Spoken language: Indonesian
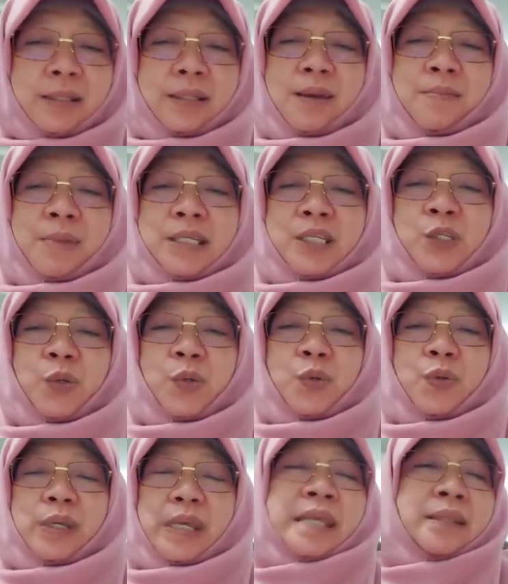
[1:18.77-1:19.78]
termasuk
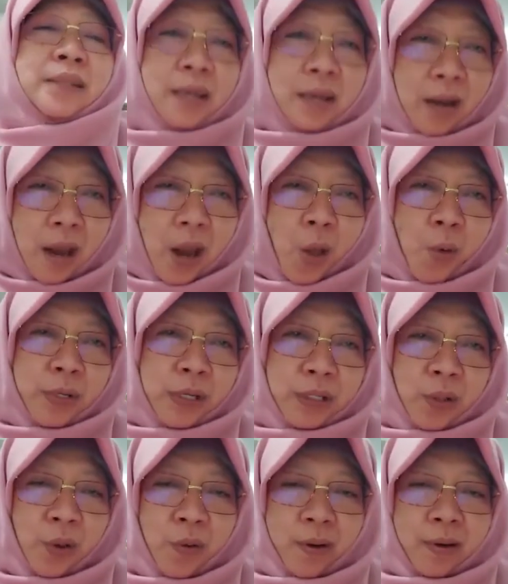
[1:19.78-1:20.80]
internal
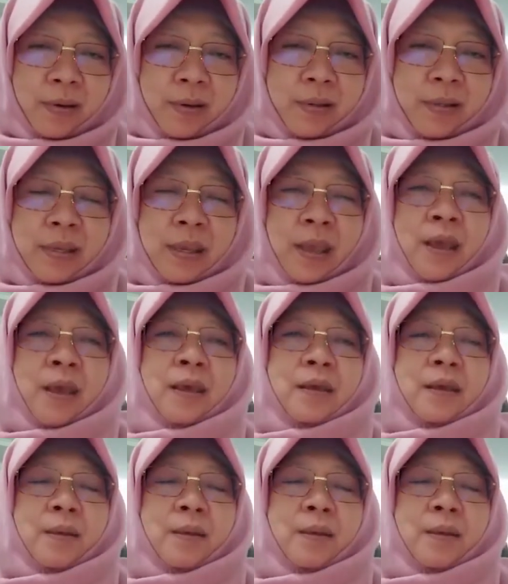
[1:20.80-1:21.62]
auditor ya.